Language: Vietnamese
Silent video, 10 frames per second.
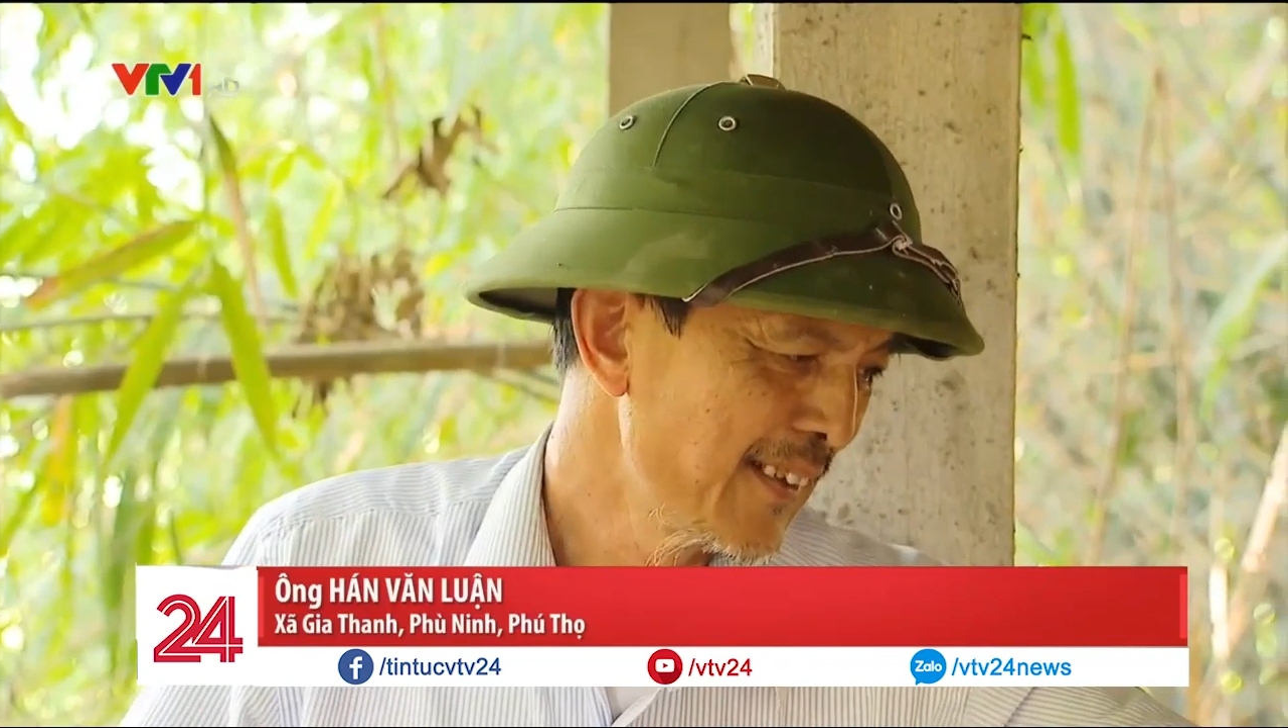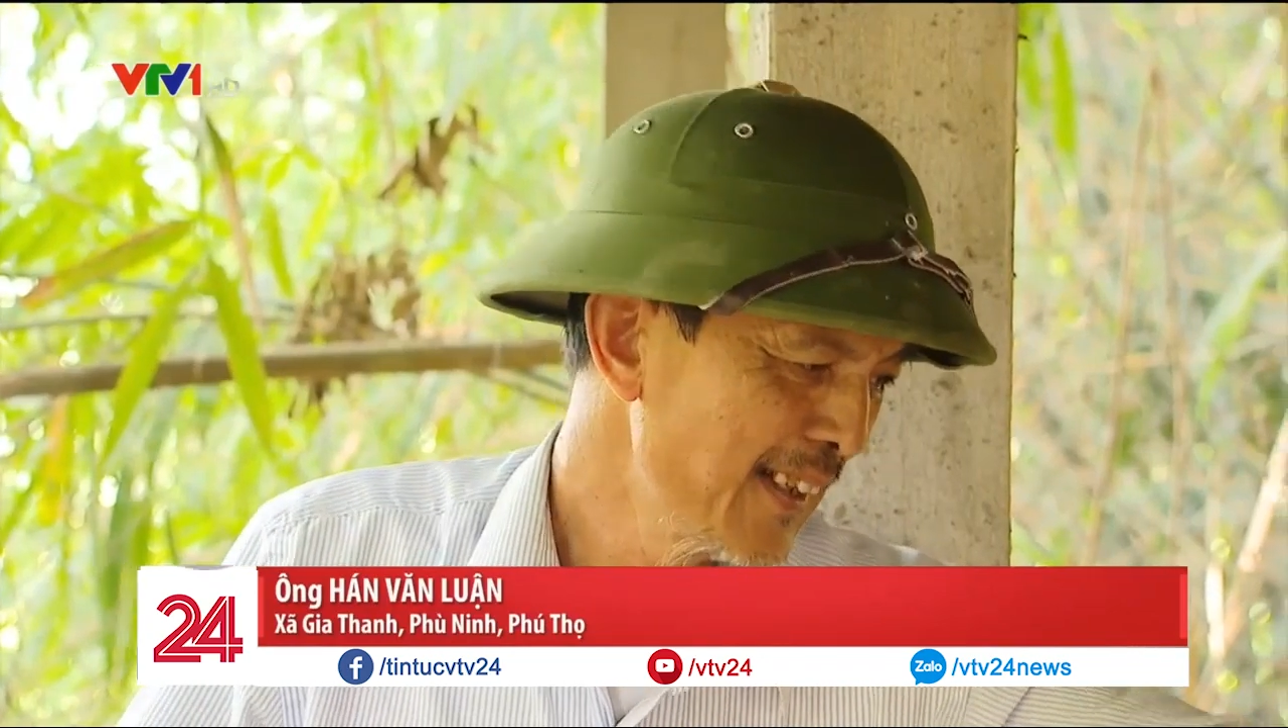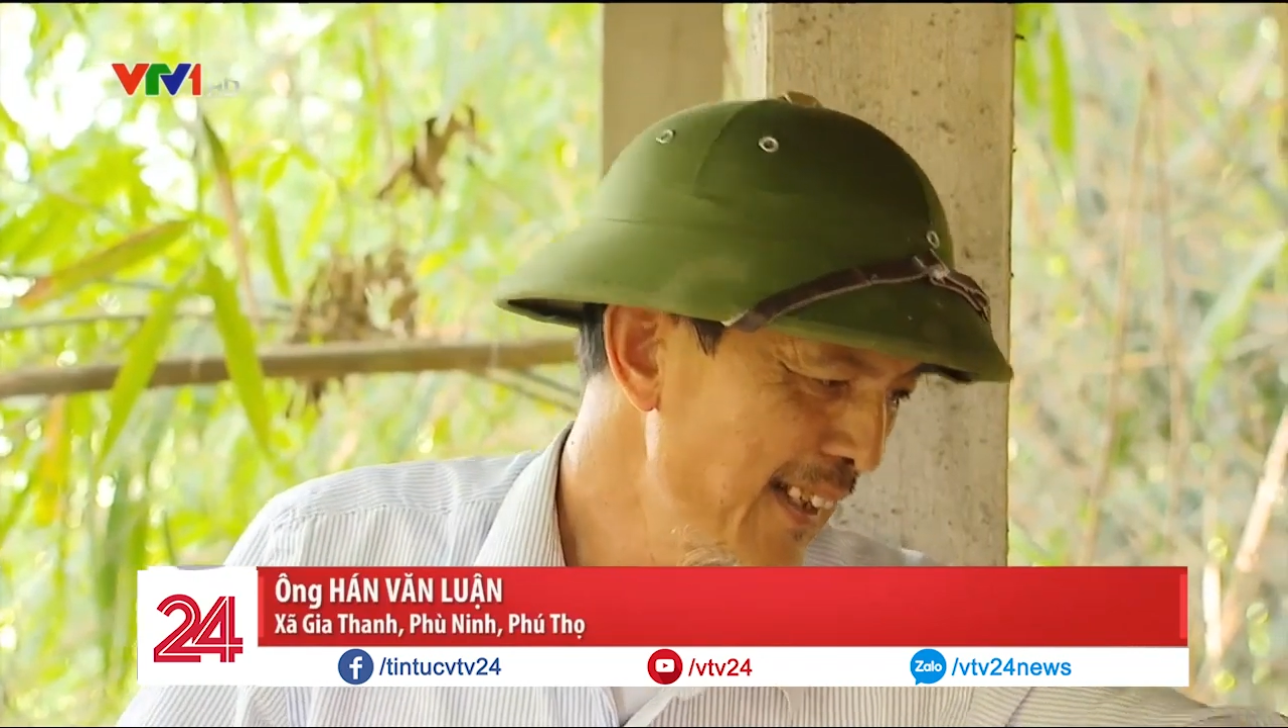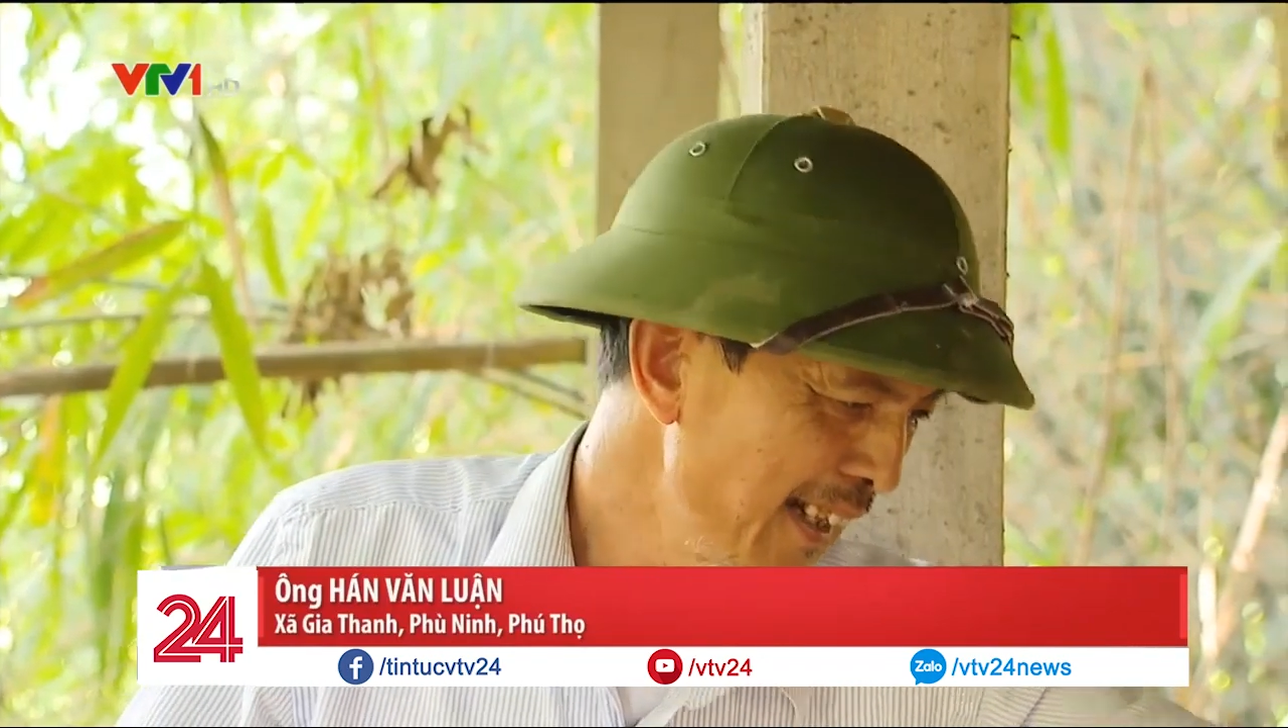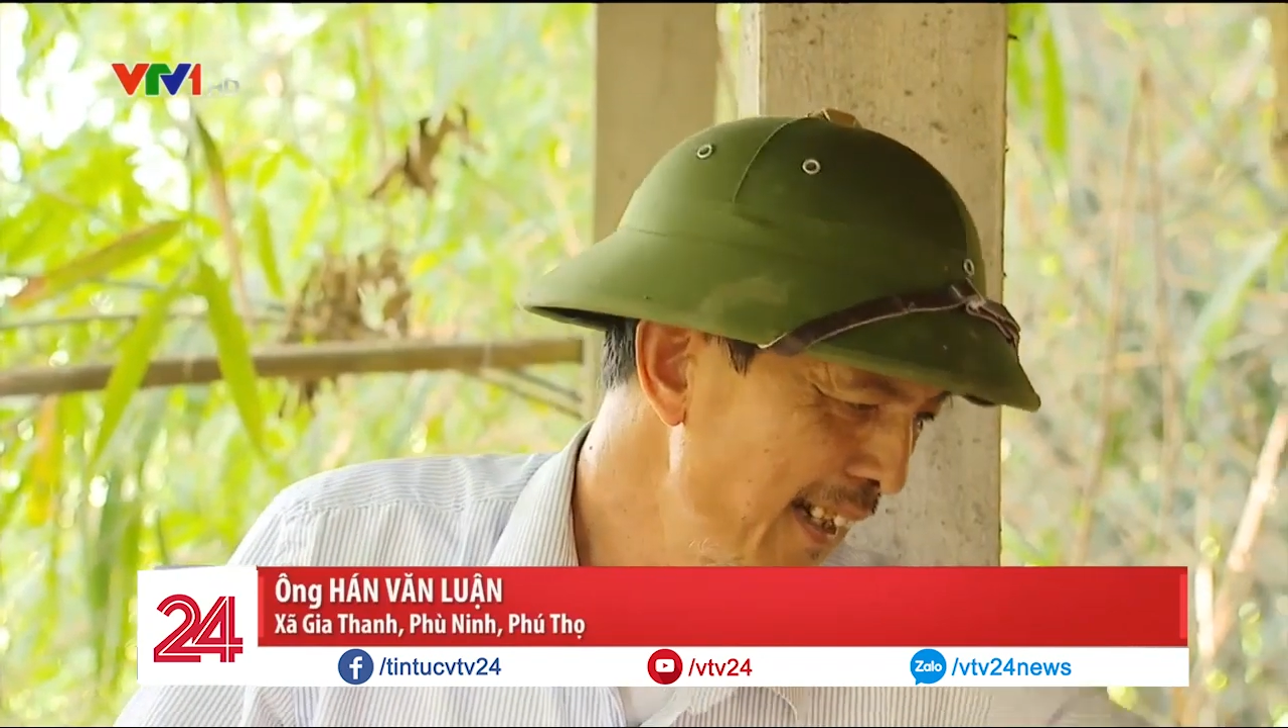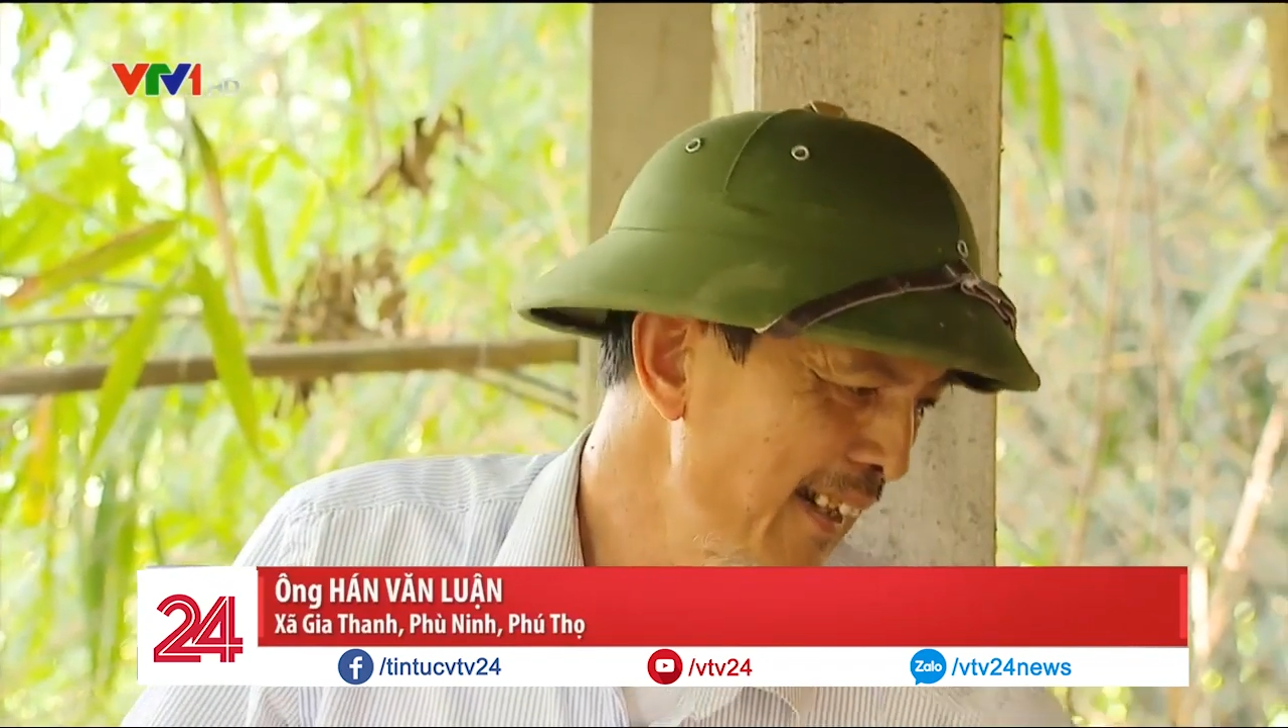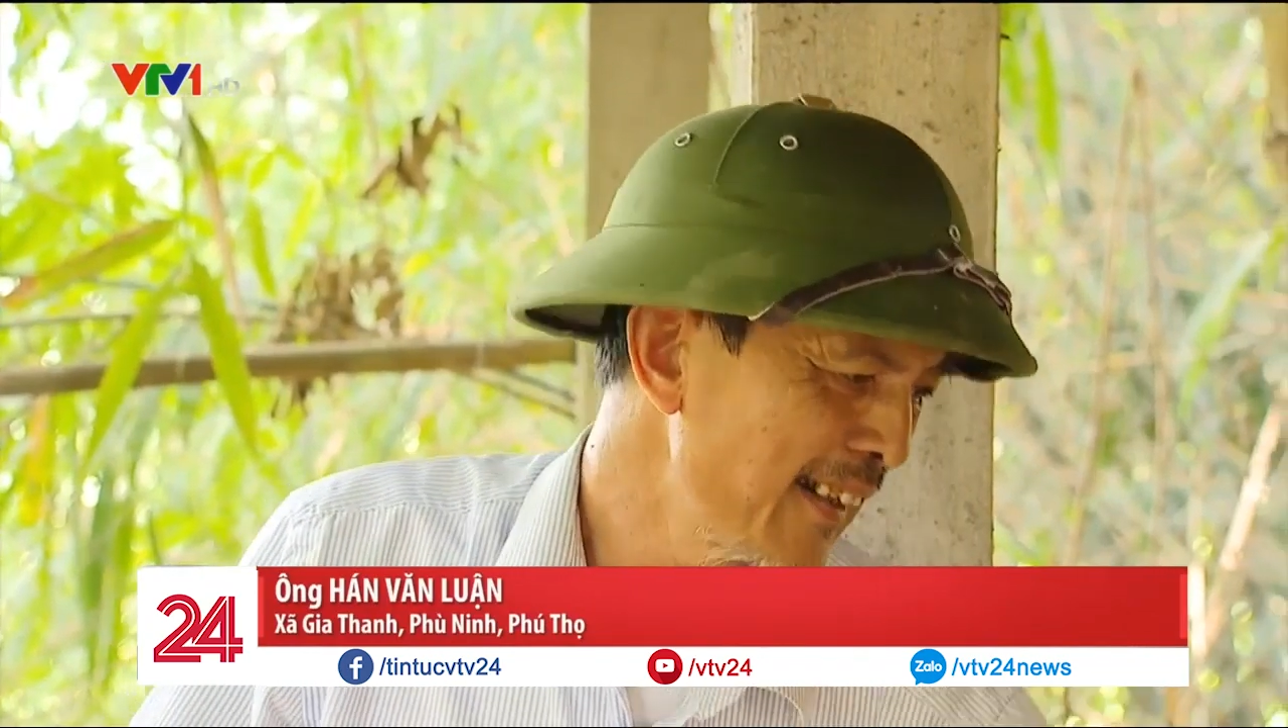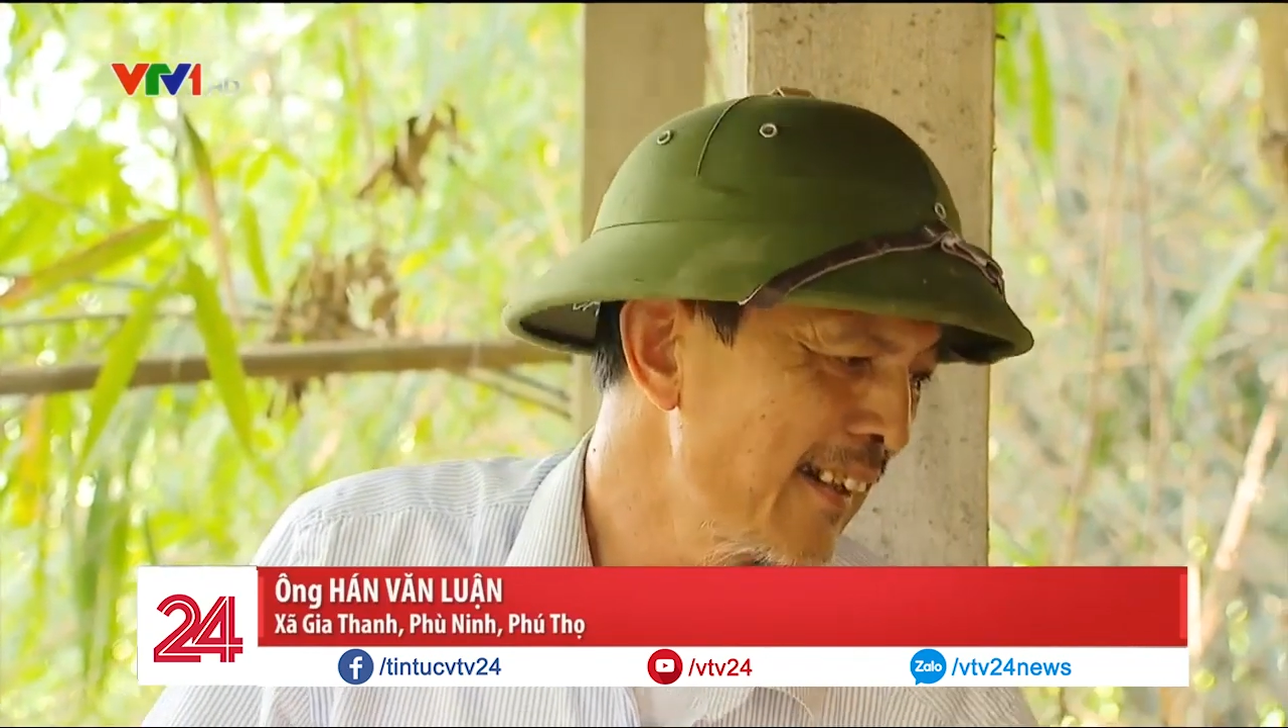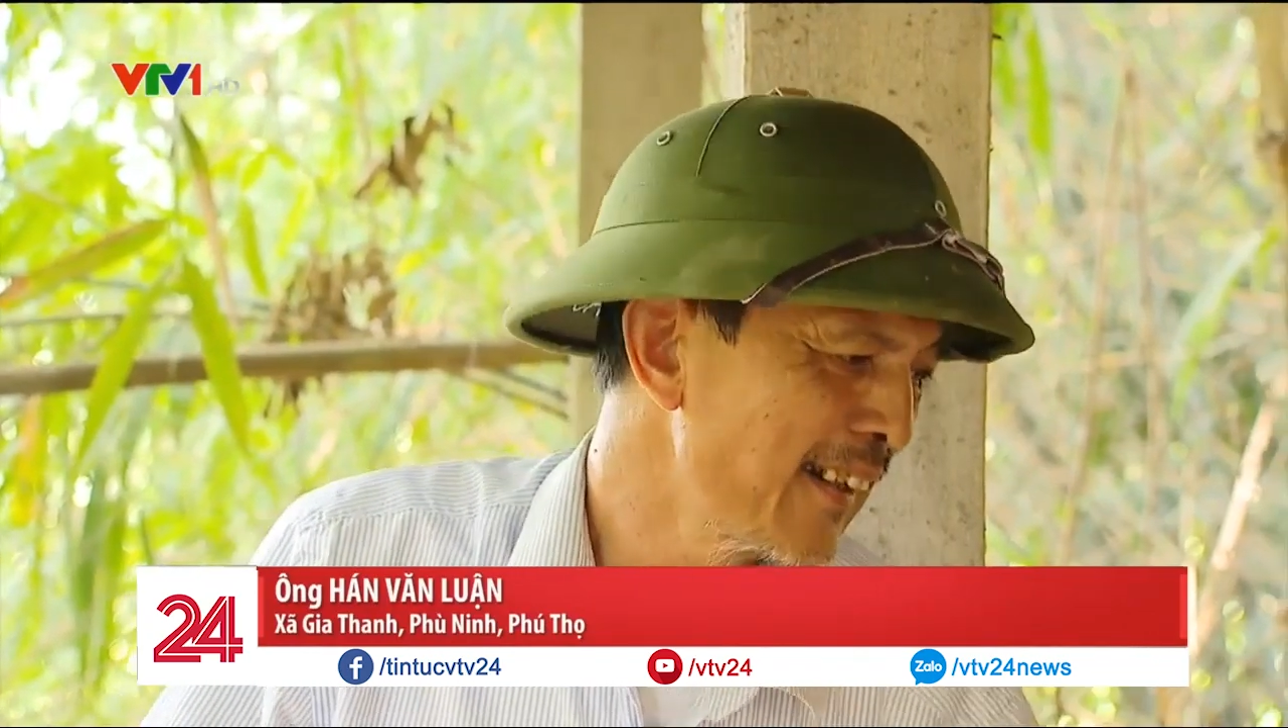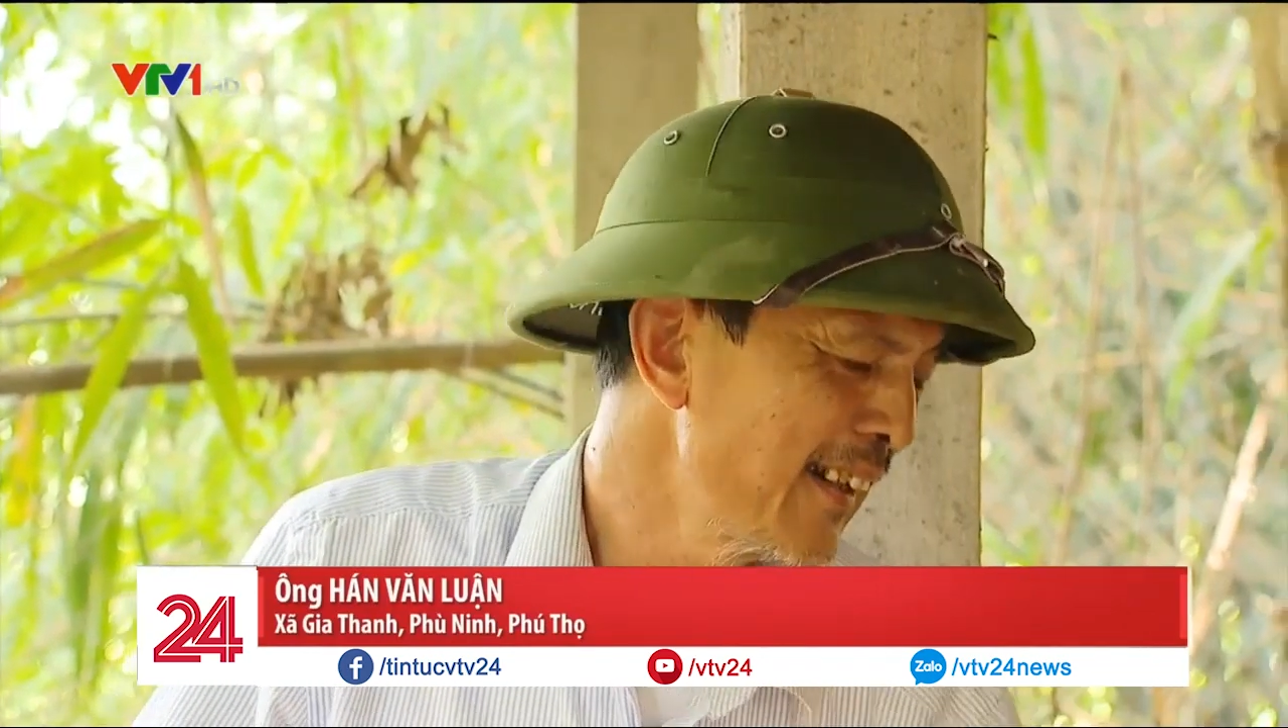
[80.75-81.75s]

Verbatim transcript: Cho nên đấy hiện